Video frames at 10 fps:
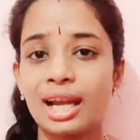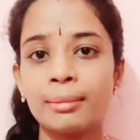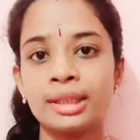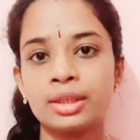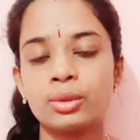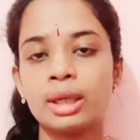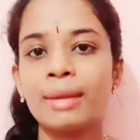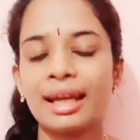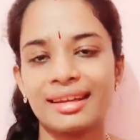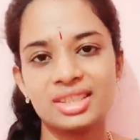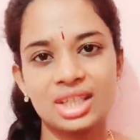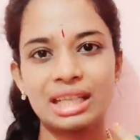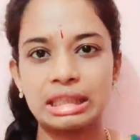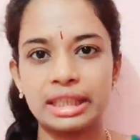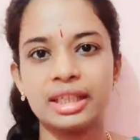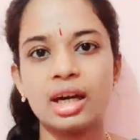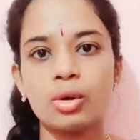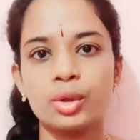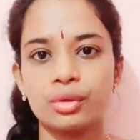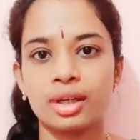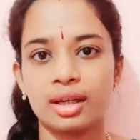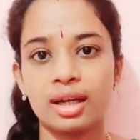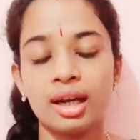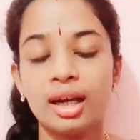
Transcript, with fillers: మంది కూడా మా హెయిర్ చాలా థిన్గా ఉంటుందక్క